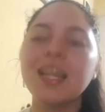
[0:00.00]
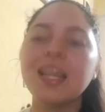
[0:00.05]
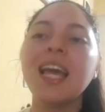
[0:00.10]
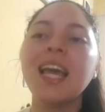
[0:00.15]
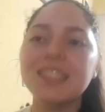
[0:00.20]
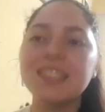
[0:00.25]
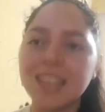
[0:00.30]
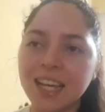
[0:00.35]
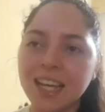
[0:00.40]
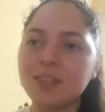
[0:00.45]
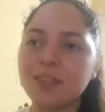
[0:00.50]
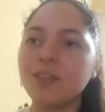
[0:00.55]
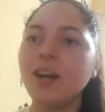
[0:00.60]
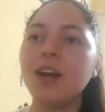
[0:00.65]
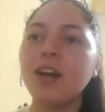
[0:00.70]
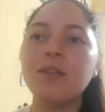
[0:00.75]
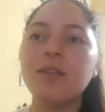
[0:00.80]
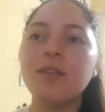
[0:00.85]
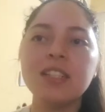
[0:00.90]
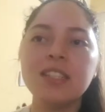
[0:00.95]
Exacto,
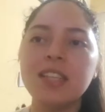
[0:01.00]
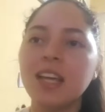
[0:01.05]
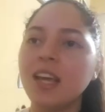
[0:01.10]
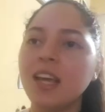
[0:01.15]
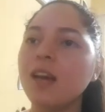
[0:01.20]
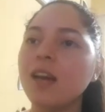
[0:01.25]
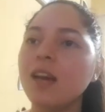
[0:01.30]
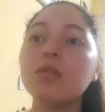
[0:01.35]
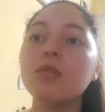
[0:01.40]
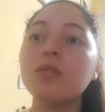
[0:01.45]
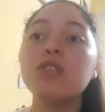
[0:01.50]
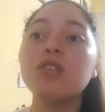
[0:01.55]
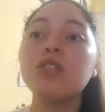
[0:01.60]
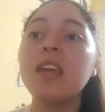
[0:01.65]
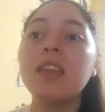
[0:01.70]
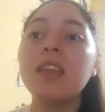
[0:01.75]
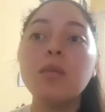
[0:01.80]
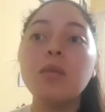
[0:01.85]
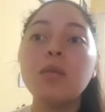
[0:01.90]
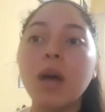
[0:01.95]
algo así. Incluso hay
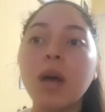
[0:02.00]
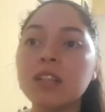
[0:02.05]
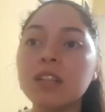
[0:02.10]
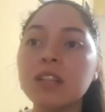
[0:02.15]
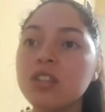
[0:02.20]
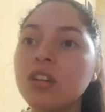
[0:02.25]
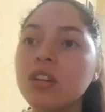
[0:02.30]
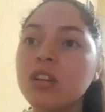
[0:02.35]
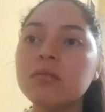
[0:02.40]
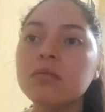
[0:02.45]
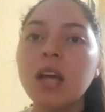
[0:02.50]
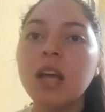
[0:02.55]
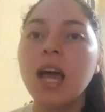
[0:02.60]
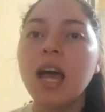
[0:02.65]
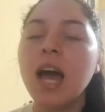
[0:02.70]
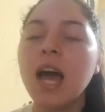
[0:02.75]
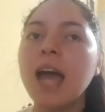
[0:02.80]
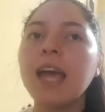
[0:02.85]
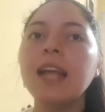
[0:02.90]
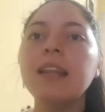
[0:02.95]
de educación.
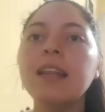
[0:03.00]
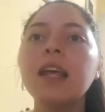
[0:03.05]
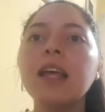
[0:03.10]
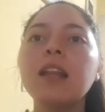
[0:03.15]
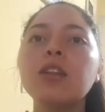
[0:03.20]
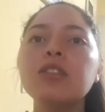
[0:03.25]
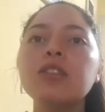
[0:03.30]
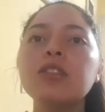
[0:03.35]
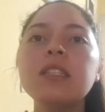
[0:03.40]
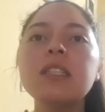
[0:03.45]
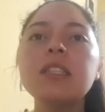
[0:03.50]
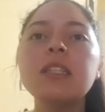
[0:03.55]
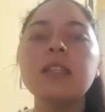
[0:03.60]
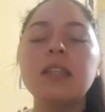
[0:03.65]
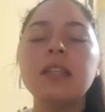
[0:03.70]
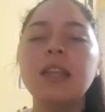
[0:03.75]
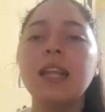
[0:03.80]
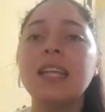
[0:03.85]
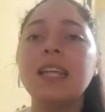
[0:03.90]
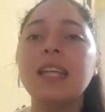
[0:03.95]
Hay gente, no sé
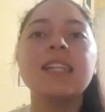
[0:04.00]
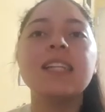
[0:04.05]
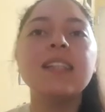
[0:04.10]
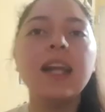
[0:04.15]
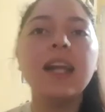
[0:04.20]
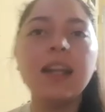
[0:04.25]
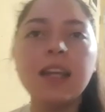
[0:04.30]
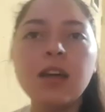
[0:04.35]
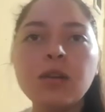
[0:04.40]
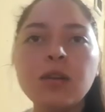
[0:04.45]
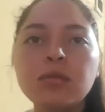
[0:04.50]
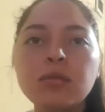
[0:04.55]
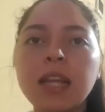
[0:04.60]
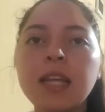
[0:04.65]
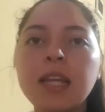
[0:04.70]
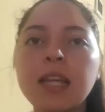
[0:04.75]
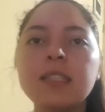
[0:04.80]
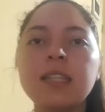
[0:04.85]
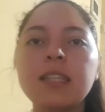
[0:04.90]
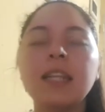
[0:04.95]
si les ha salido a
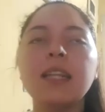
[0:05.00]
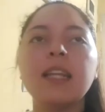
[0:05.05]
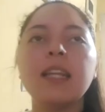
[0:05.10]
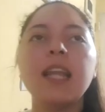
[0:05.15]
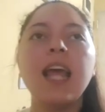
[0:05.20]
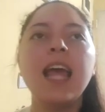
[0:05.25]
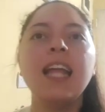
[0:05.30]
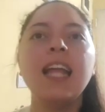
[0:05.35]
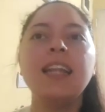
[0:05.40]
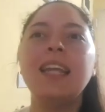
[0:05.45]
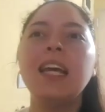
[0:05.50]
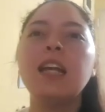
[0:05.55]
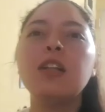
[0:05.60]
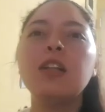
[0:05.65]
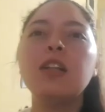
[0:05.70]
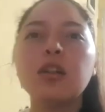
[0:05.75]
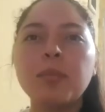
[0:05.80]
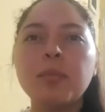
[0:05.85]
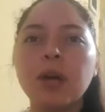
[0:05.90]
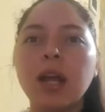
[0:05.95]
ustedes en
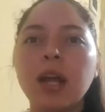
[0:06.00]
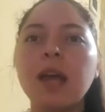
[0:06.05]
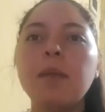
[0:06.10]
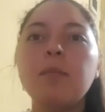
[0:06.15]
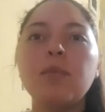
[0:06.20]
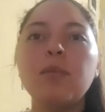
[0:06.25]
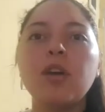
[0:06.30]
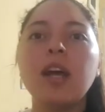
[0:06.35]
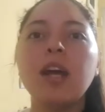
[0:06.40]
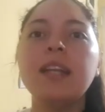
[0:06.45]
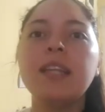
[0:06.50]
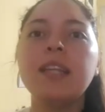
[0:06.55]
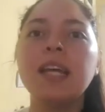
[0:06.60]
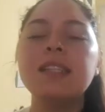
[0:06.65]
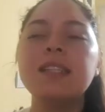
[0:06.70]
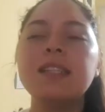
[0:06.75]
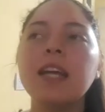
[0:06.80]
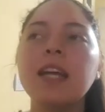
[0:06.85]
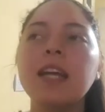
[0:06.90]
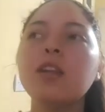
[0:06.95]
TikTok, por ejemplo, gente
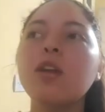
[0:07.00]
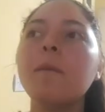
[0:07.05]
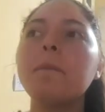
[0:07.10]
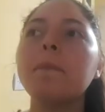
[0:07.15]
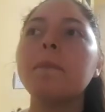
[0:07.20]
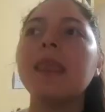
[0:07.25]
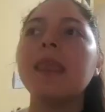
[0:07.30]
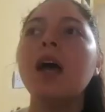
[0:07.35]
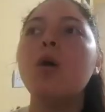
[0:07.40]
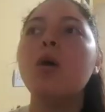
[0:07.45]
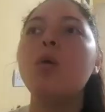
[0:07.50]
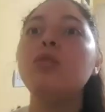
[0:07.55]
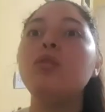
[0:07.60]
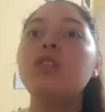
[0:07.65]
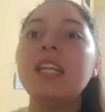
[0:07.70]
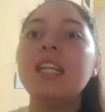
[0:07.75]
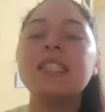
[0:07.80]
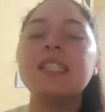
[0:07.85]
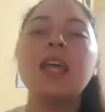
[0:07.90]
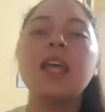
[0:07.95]
diciendo,
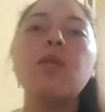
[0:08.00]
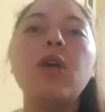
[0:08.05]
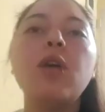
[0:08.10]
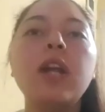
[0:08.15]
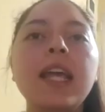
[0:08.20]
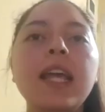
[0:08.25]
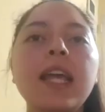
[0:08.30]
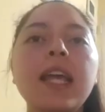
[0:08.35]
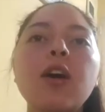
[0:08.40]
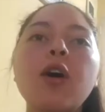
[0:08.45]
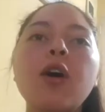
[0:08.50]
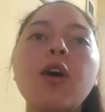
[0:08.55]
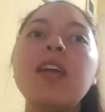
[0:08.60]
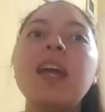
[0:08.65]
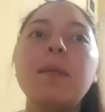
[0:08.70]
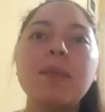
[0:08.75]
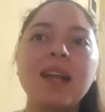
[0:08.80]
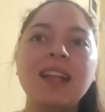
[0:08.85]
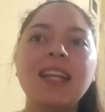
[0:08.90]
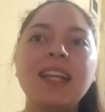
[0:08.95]
utilicé Duolingo y
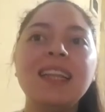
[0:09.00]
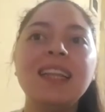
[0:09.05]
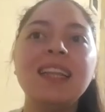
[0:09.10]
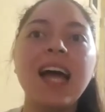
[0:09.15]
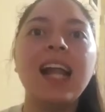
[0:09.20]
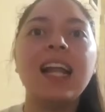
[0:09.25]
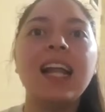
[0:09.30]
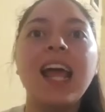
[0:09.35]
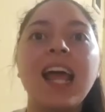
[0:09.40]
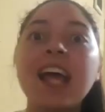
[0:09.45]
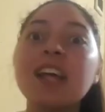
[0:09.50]
aprendí tal.